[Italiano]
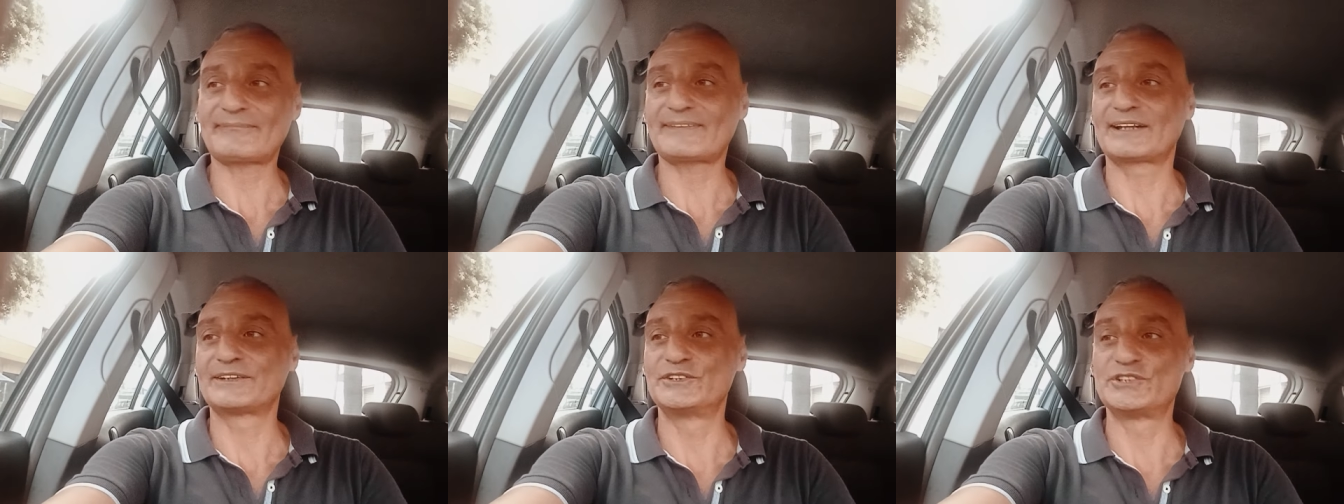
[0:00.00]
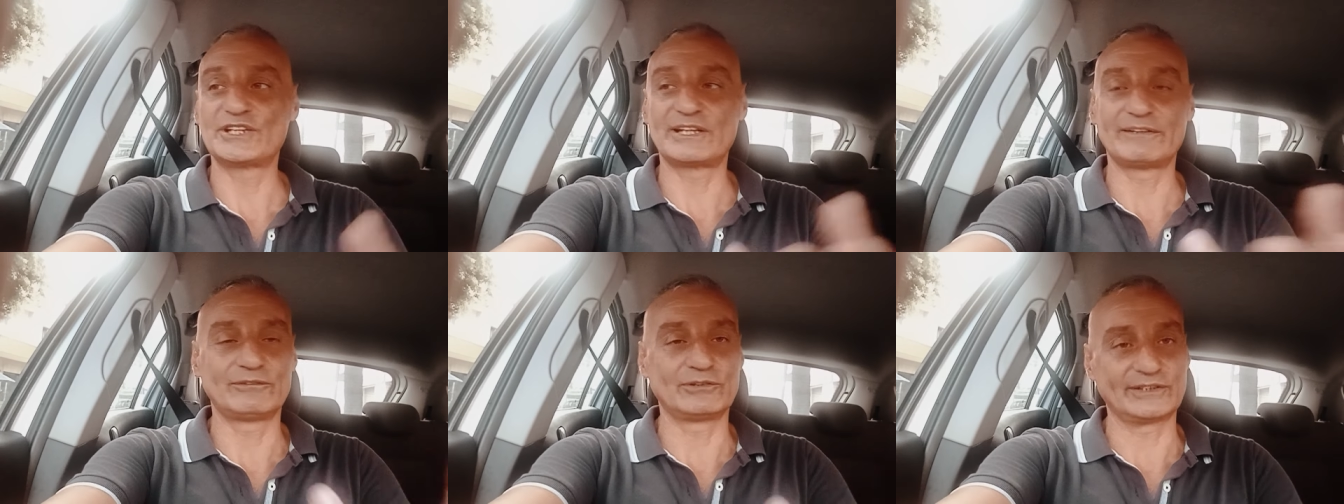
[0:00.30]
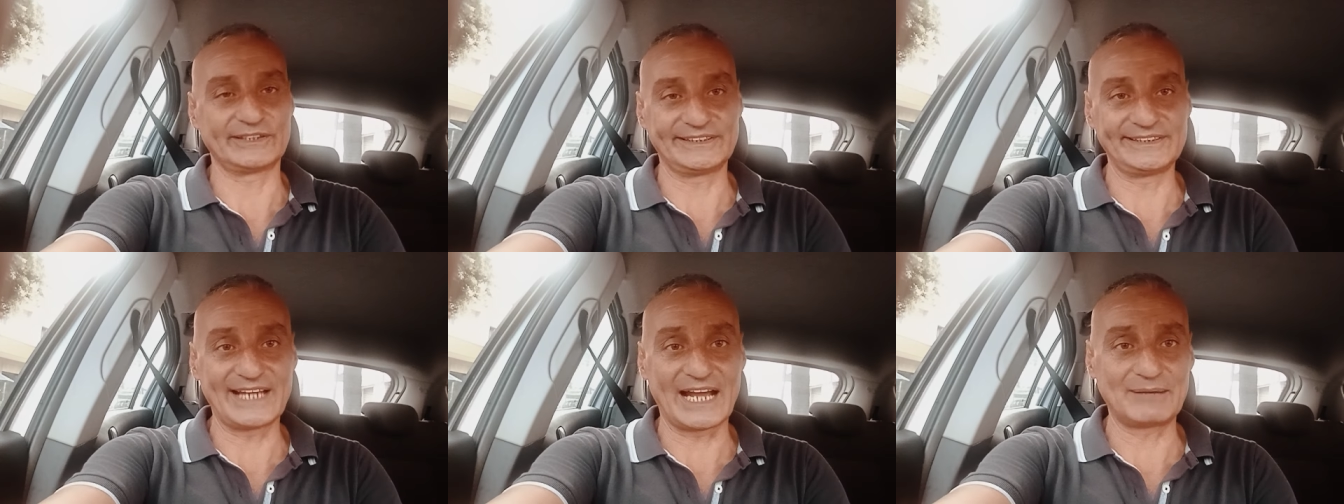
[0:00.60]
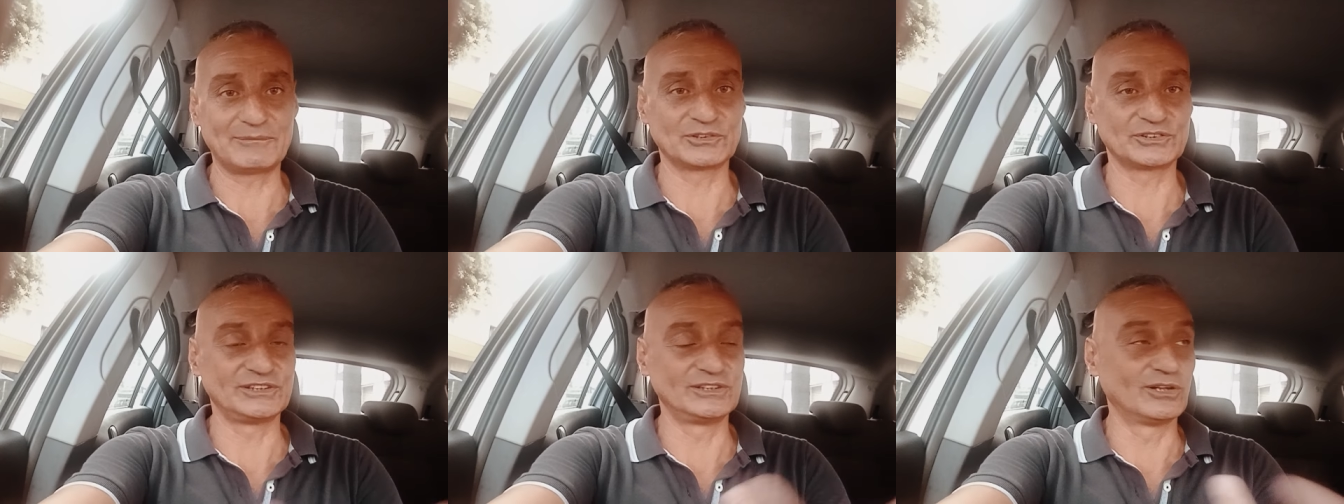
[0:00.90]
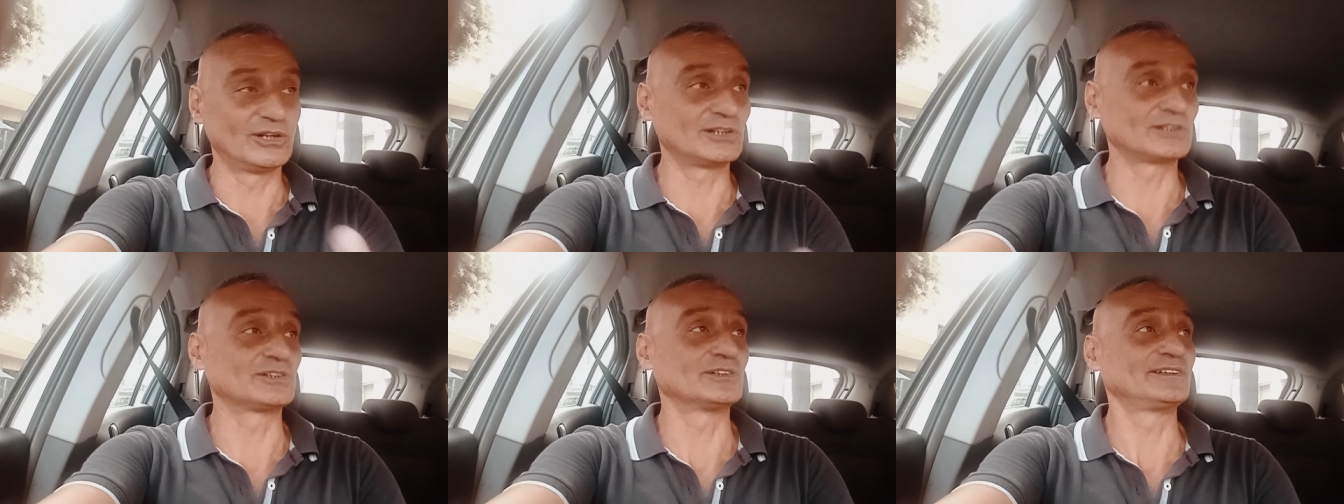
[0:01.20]
dicevo ridiamo di
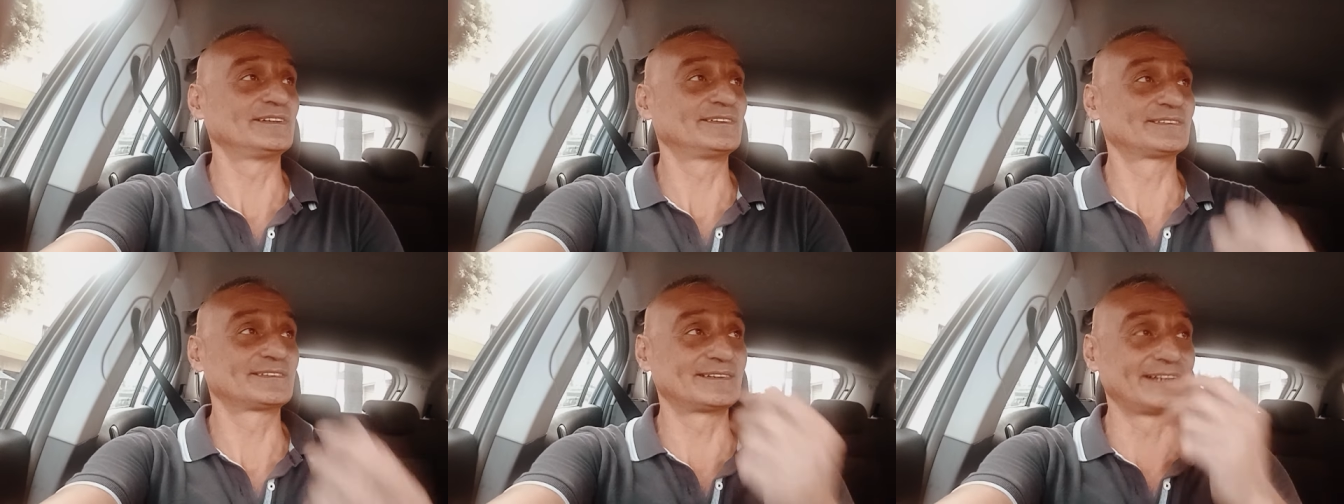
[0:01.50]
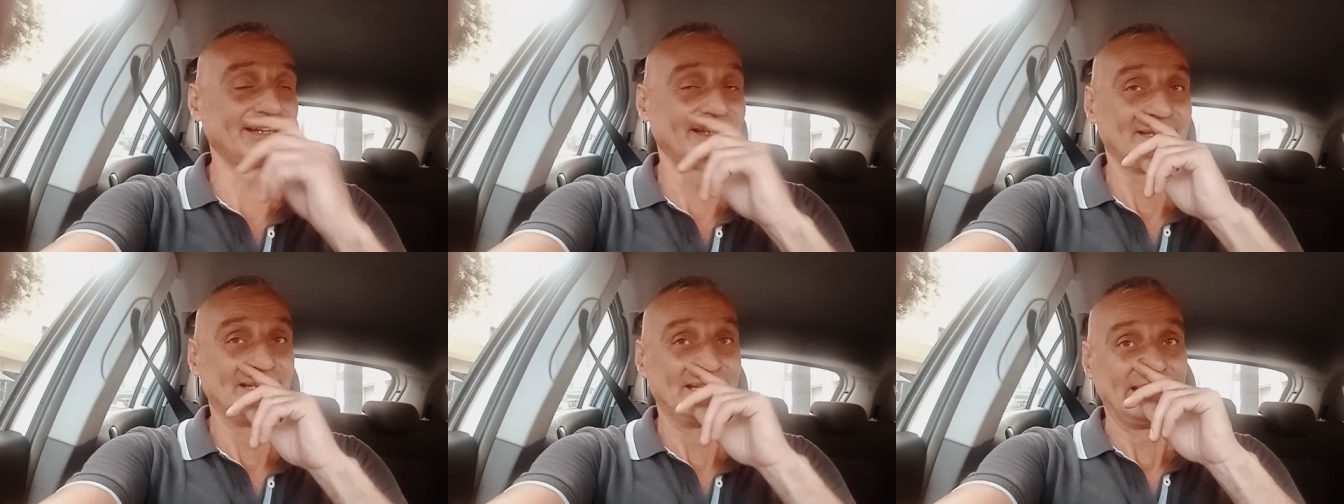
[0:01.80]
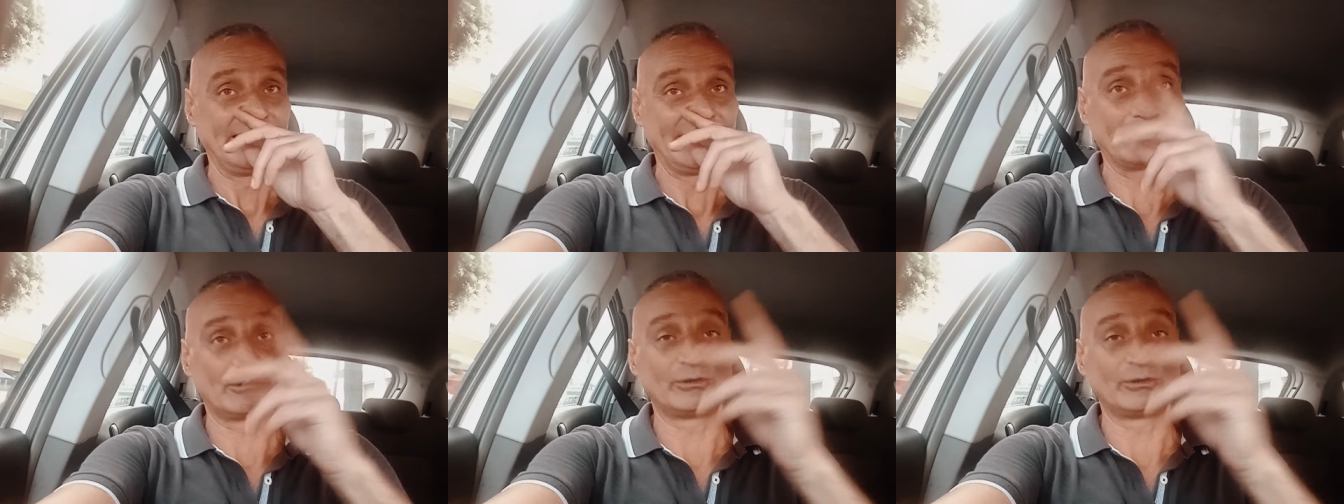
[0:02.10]
loro e